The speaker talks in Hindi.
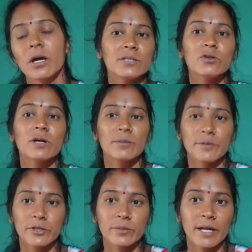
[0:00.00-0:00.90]
मैंने जो कल
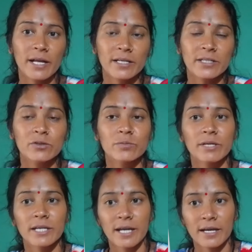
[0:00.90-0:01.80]
वीडियो बना रखी थी
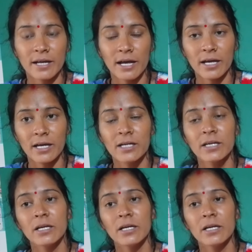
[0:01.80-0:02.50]
उसमें ये कहना है